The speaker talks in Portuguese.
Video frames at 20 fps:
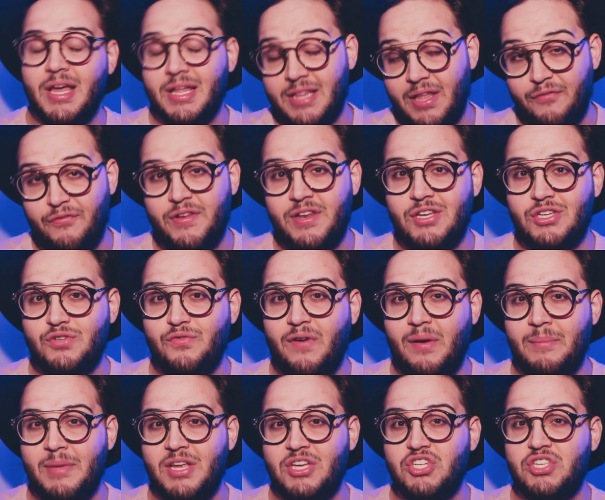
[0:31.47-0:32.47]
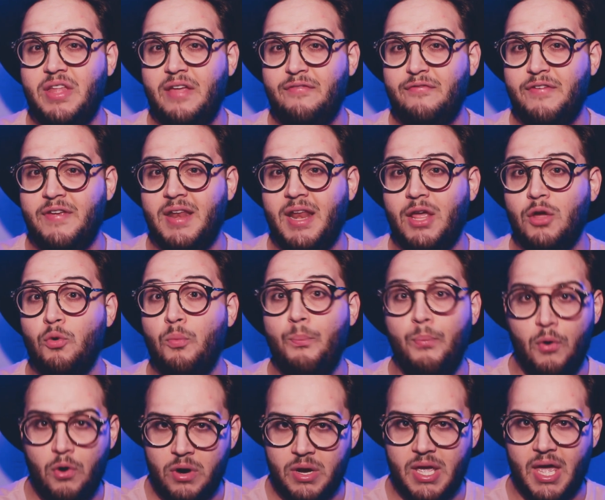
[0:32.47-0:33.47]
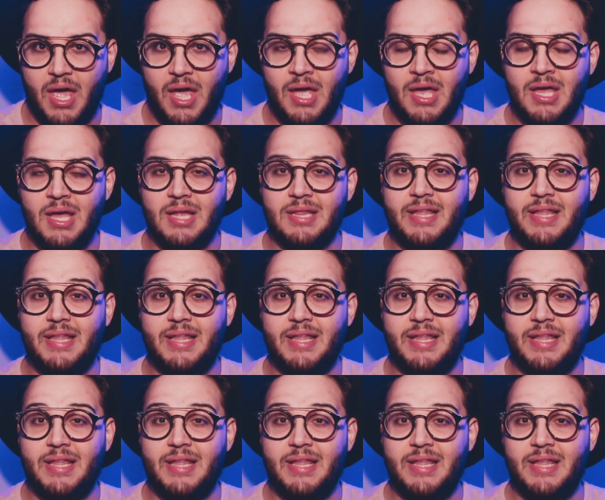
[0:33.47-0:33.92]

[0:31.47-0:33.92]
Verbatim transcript: definitivamente definem o porquê